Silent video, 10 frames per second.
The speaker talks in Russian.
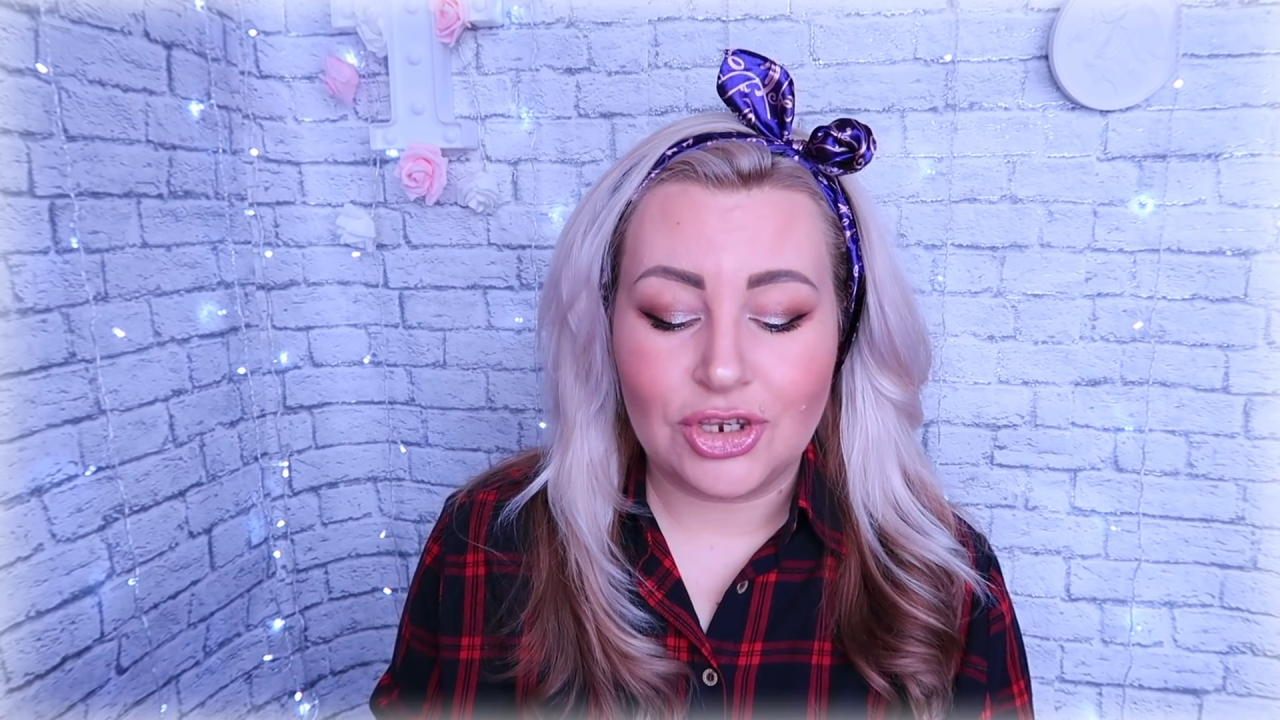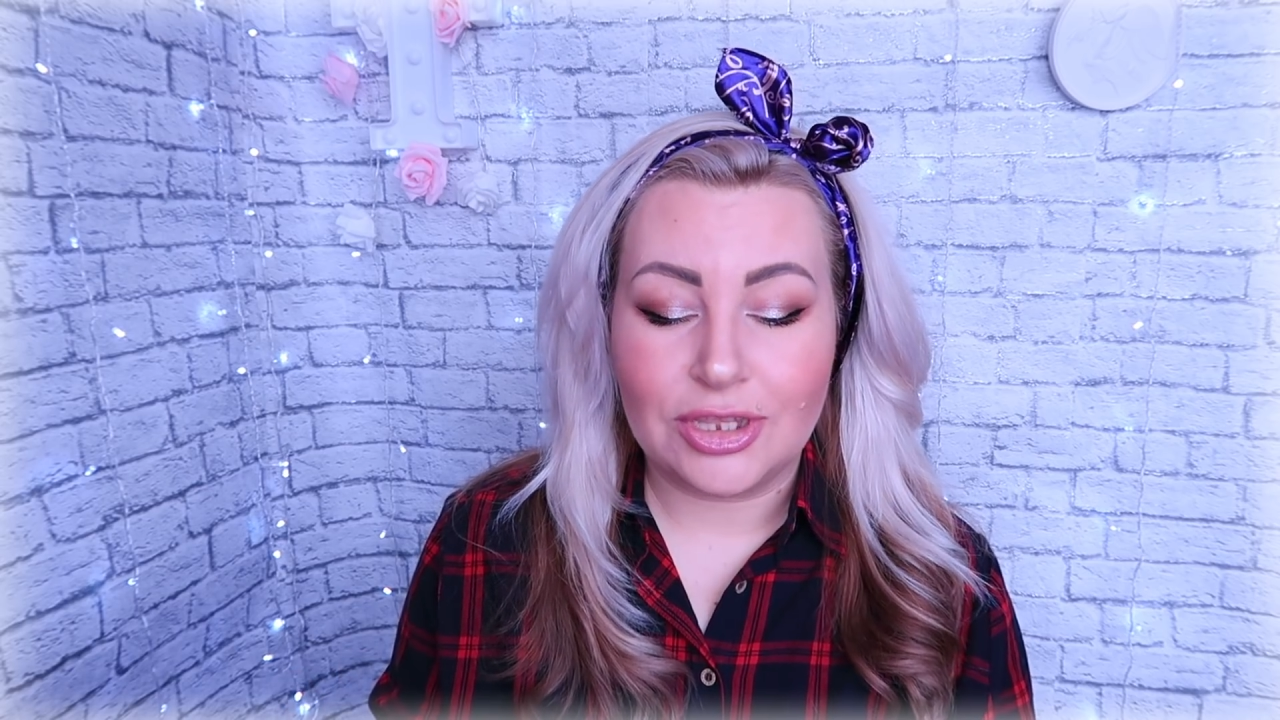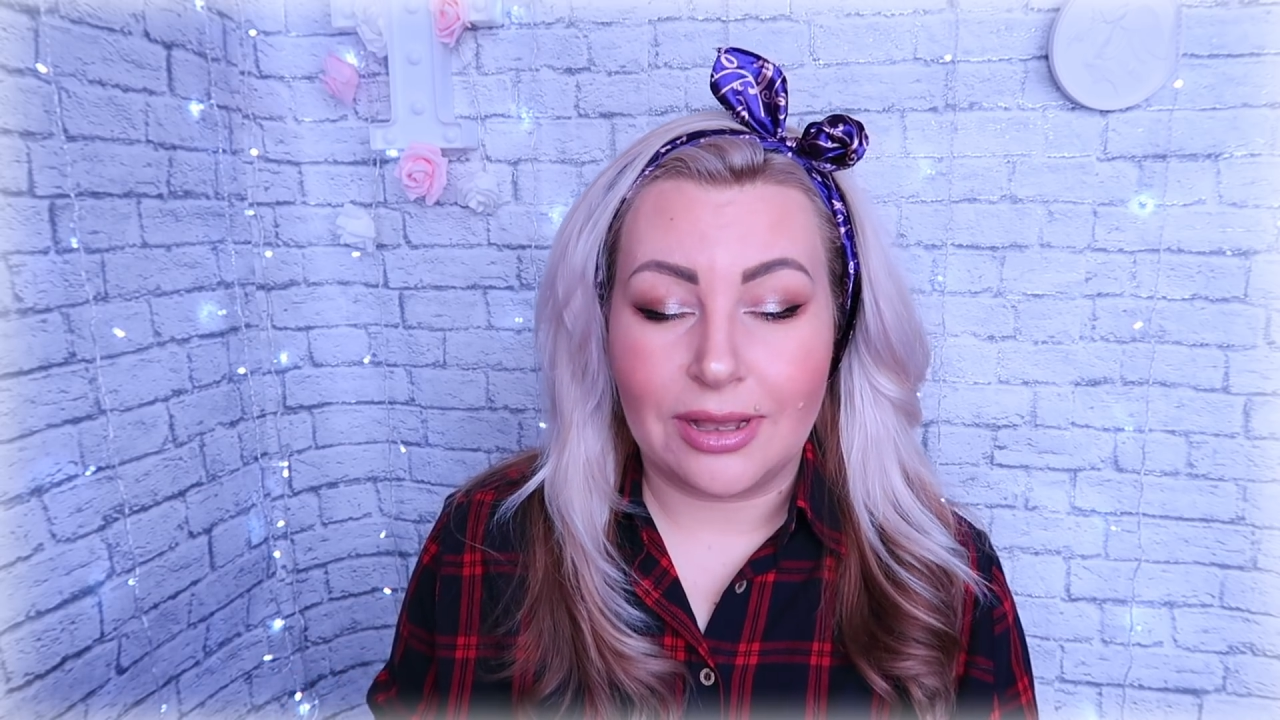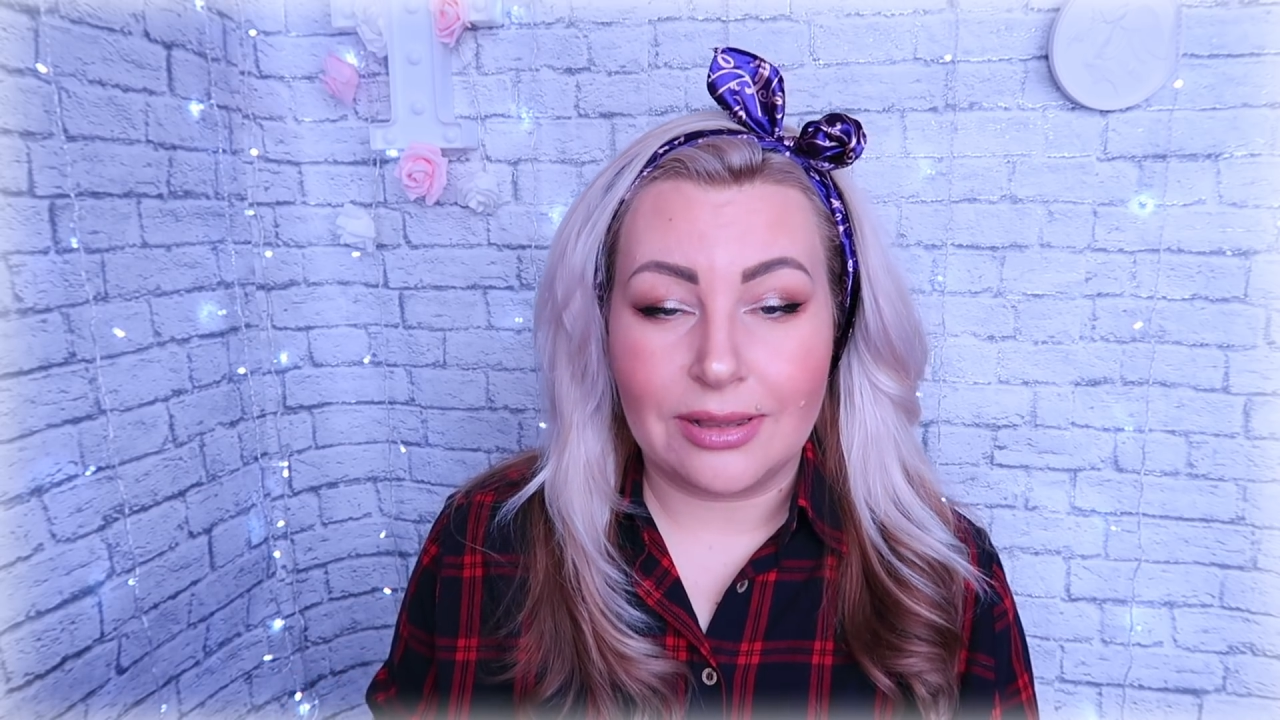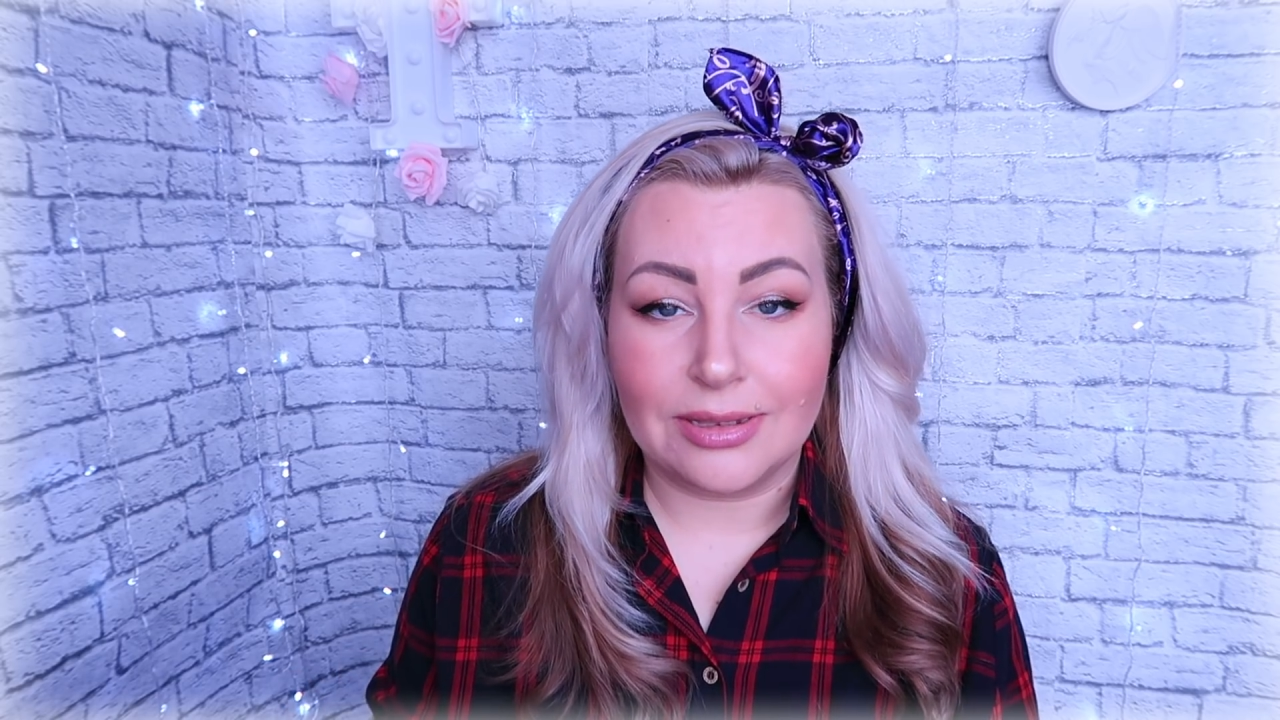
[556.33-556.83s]

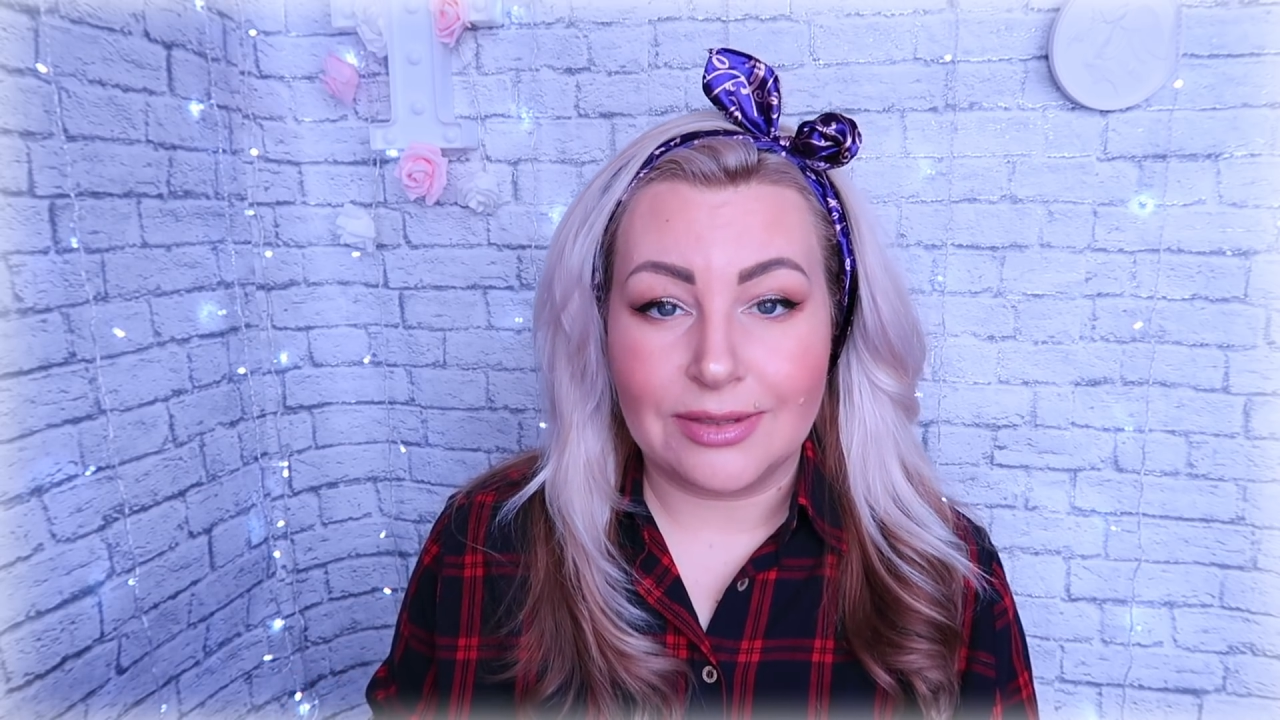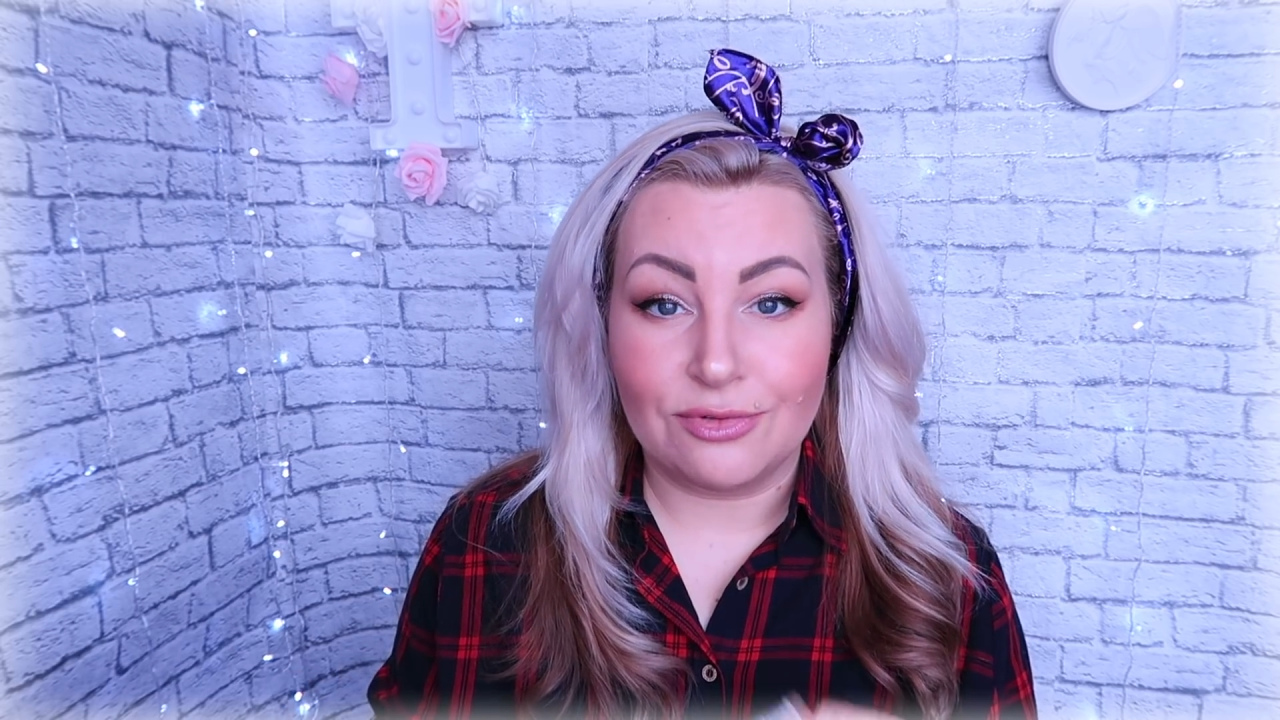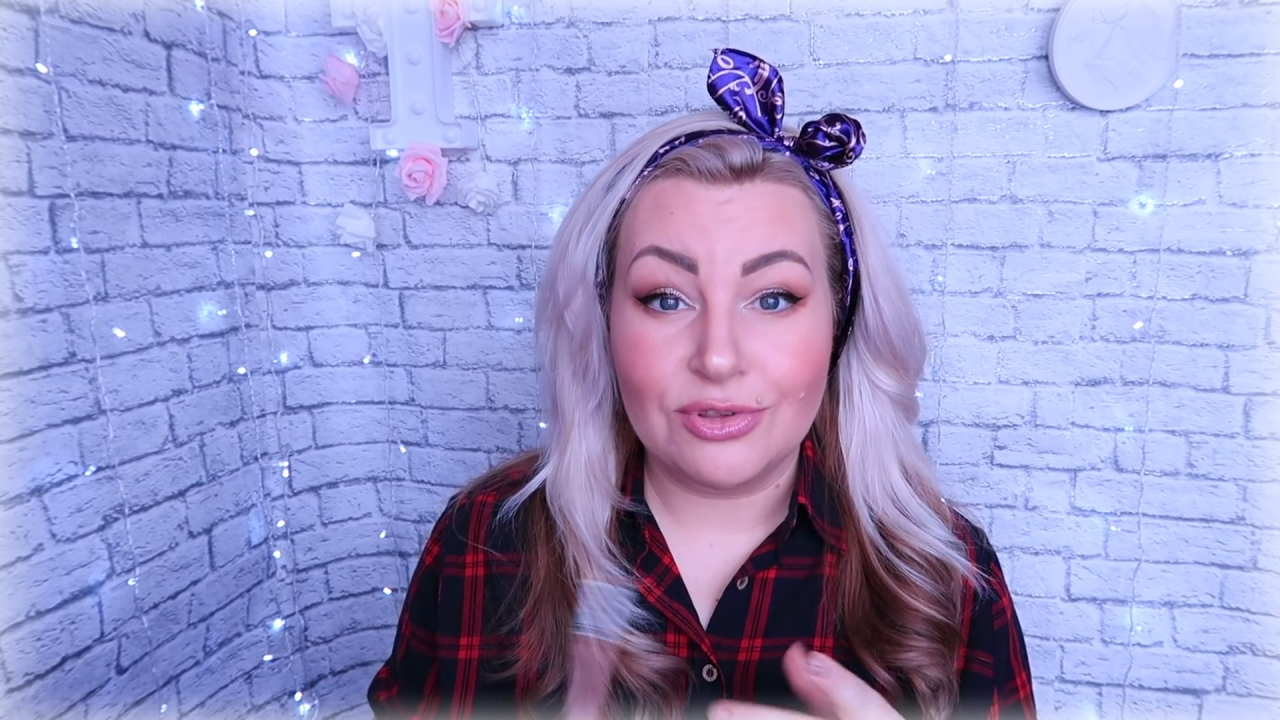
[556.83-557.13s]
читала это в